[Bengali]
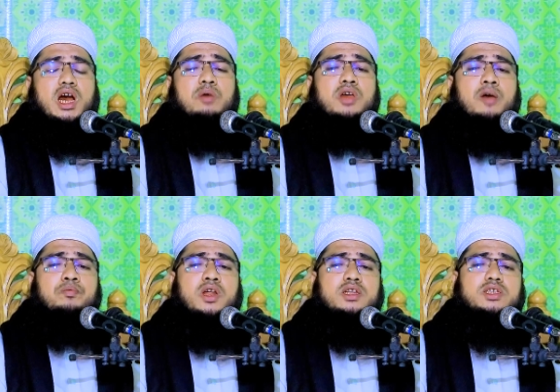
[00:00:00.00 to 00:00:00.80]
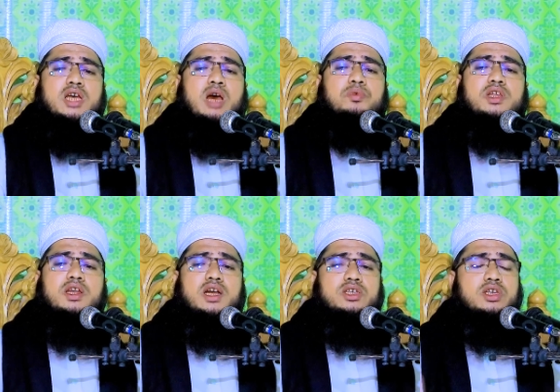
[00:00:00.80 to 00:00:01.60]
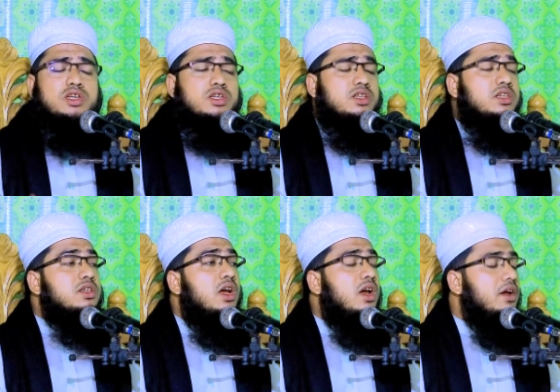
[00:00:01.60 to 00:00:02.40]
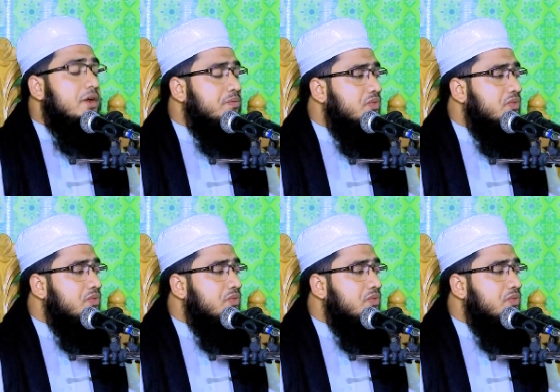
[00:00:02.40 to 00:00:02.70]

আমি আপনার সাহাবিদের কাছে যেতে চাই